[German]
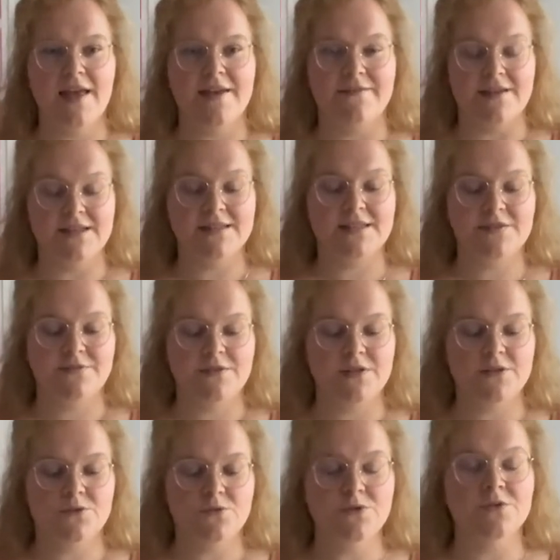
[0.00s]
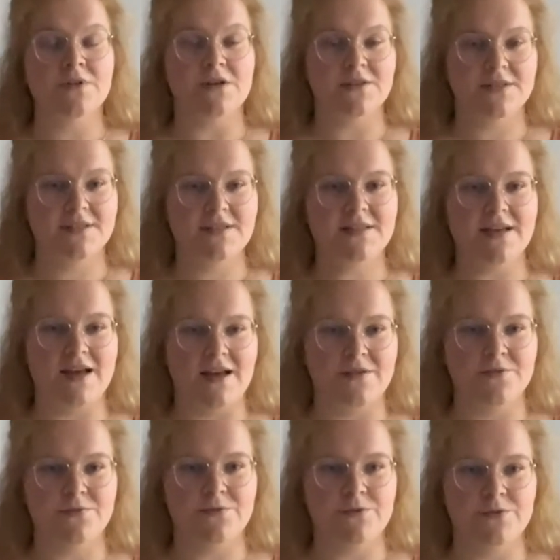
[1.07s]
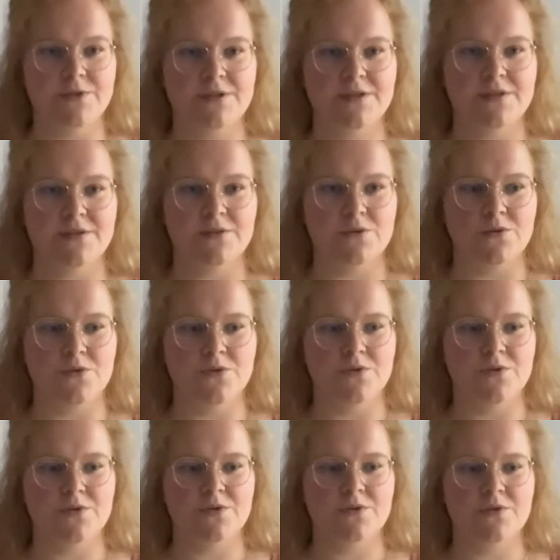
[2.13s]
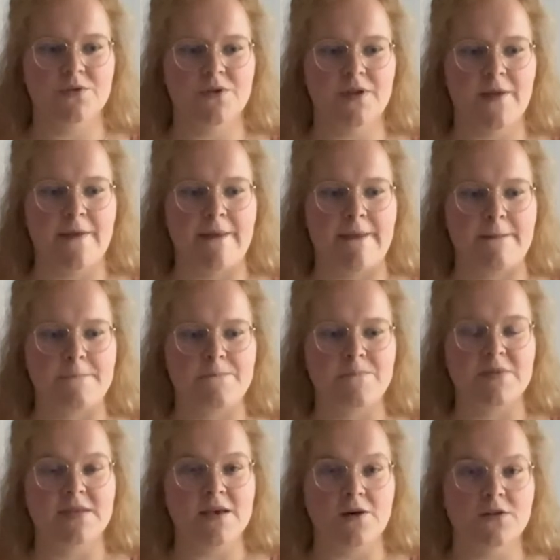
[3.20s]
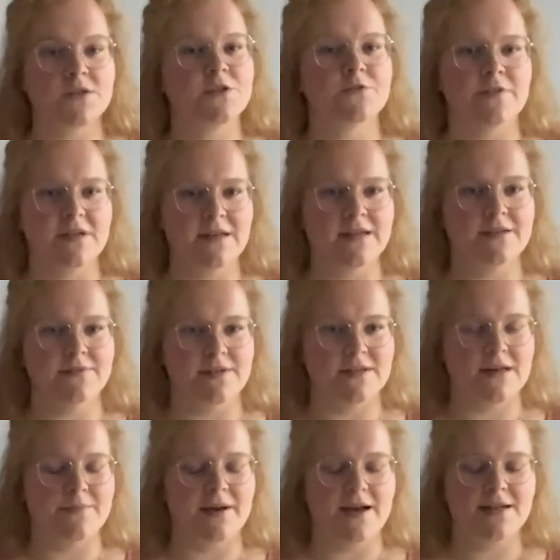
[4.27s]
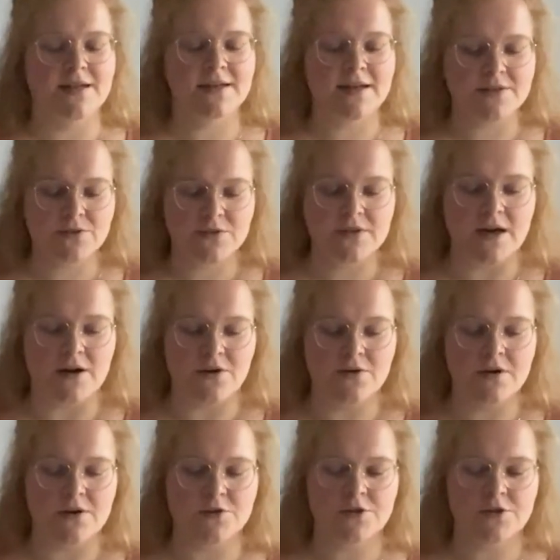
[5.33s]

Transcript: Wenn es sich für dich gut und auch sicher anfühlt und dir auch nicht schwindelig wird dabei, dann kannst du die Augen auch